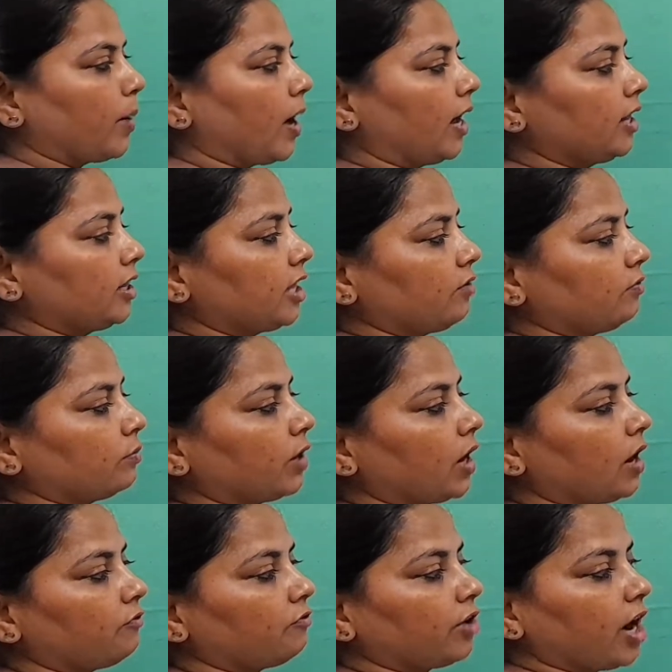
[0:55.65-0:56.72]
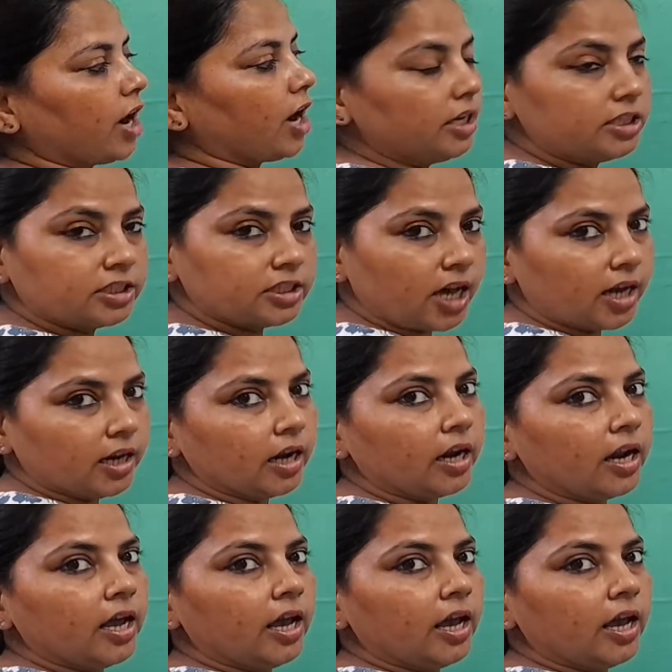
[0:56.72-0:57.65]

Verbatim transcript: भारत एवं अफगानिस्तान